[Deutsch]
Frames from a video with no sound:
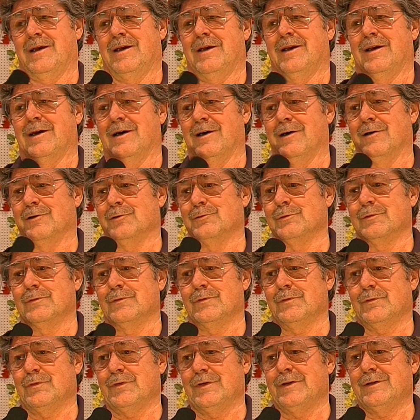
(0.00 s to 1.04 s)
Ja, und
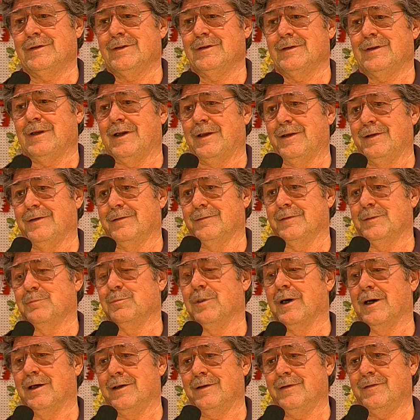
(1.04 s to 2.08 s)
nun fing das an. Die
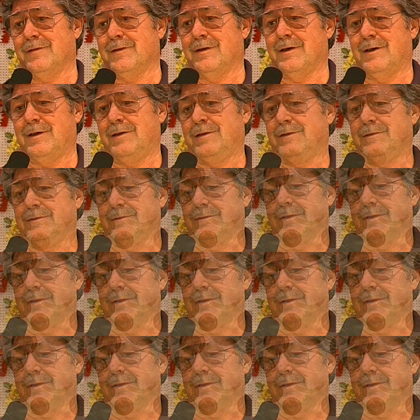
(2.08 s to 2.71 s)
Bank sagt,